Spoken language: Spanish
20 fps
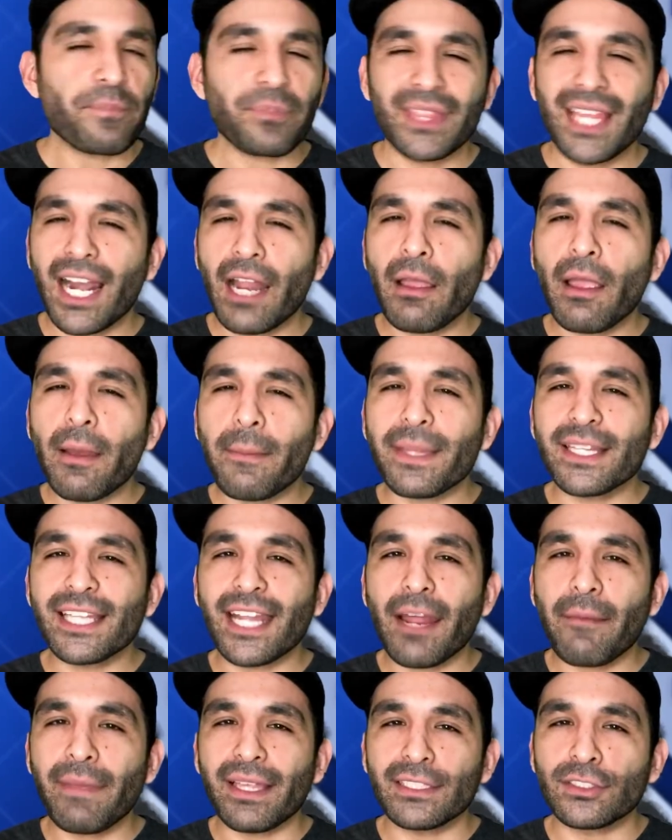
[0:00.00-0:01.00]
De la misma
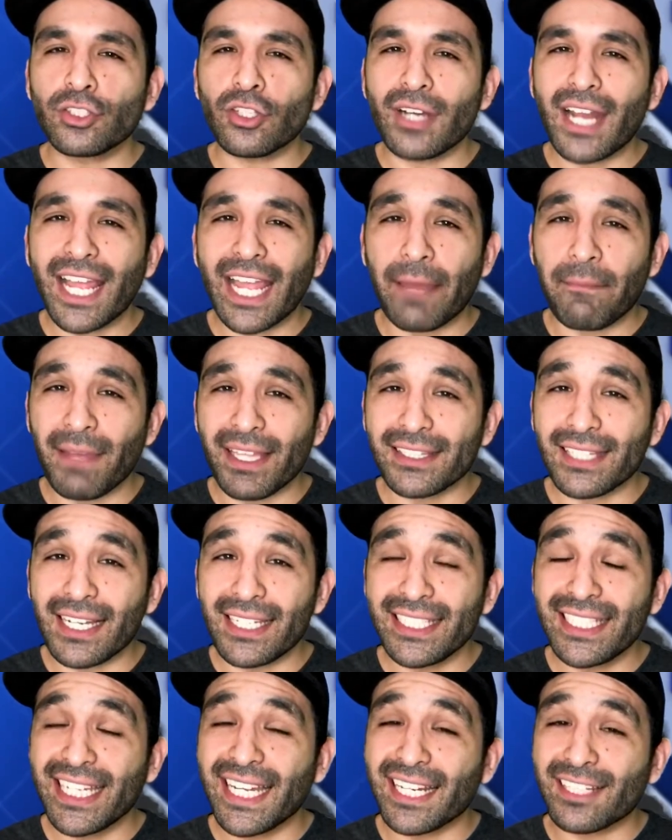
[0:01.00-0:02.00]
manera menciona que
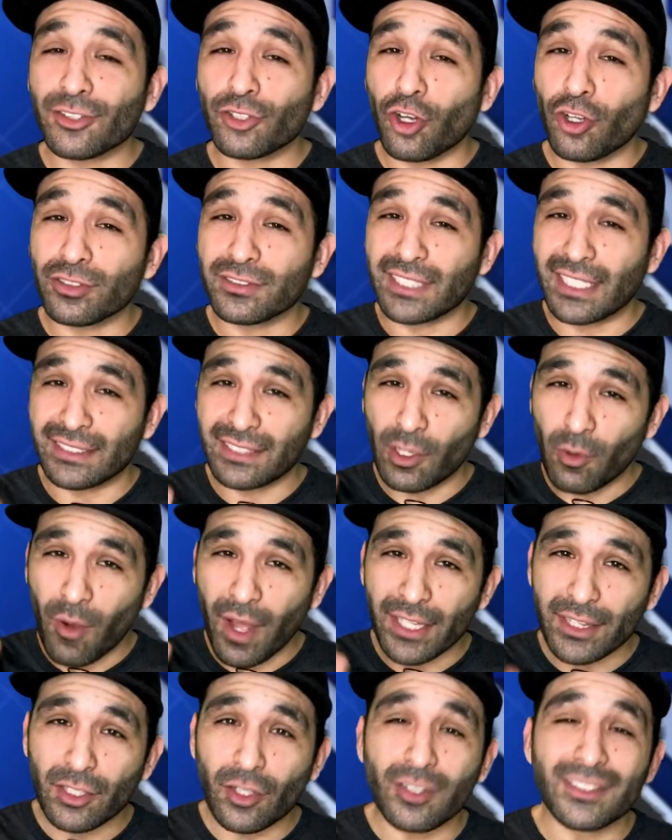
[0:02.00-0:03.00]
Metal Gear 2, 3 y
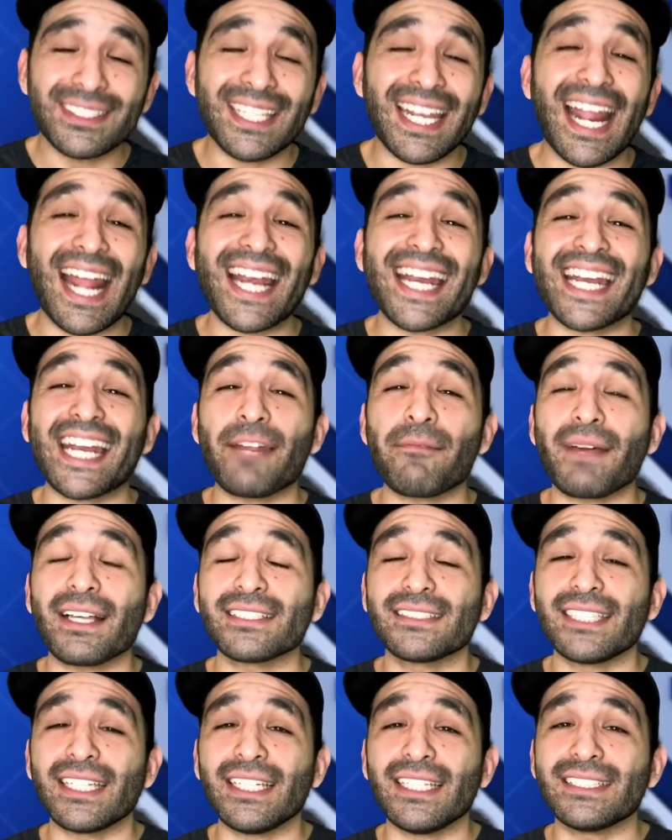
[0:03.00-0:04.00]
4 serán
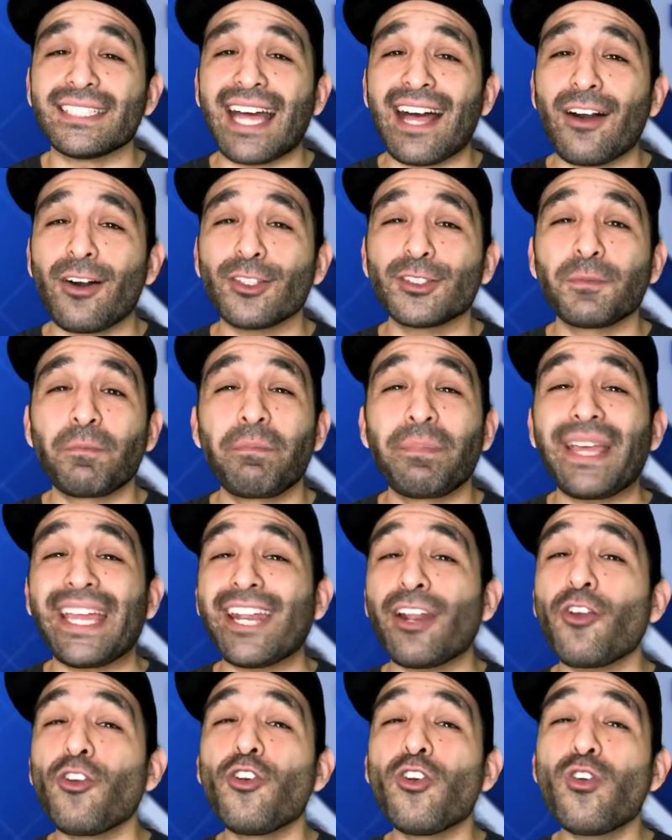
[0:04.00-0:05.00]
remasterizados,
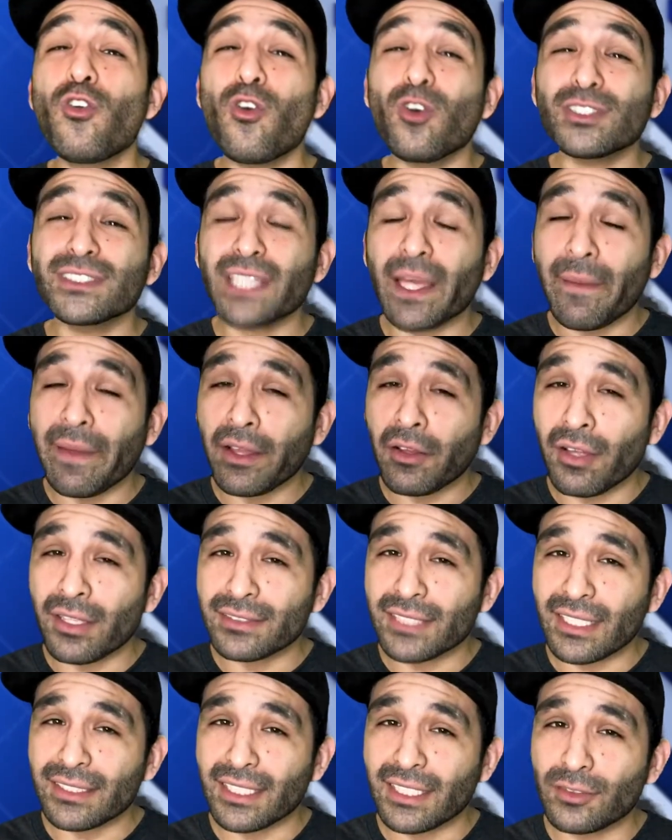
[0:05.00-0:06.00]
pero no sabe con
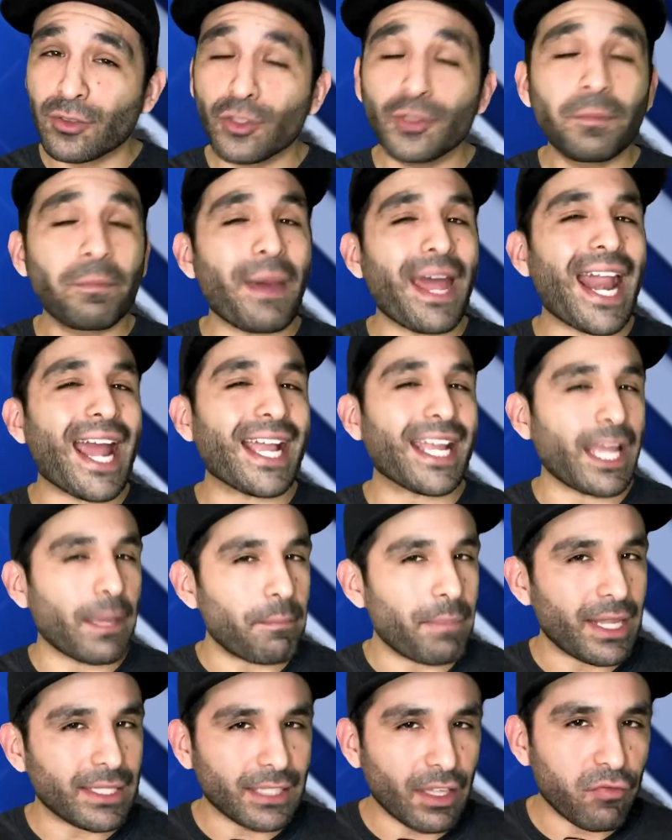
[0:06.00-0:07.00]
exactitud para qué
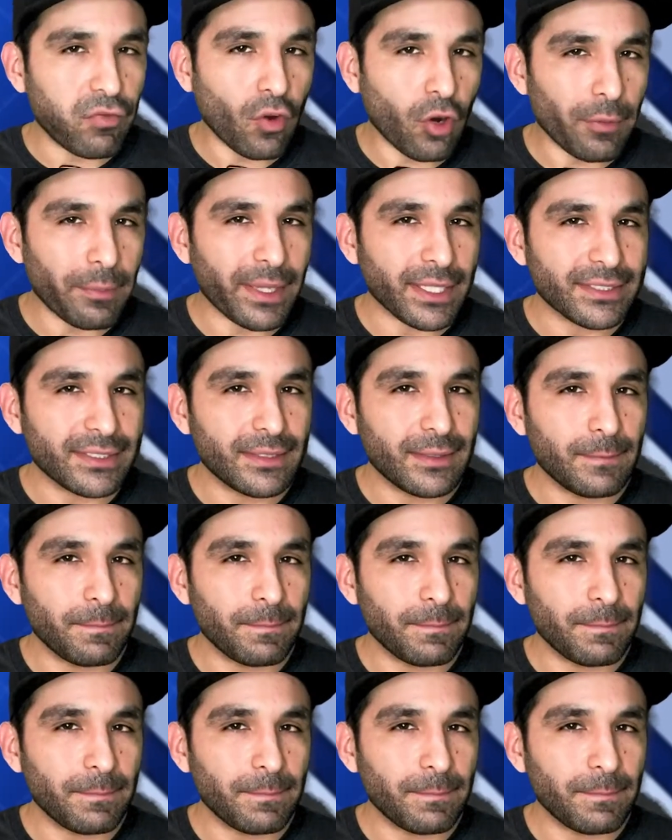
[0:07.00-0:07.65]
plataformas.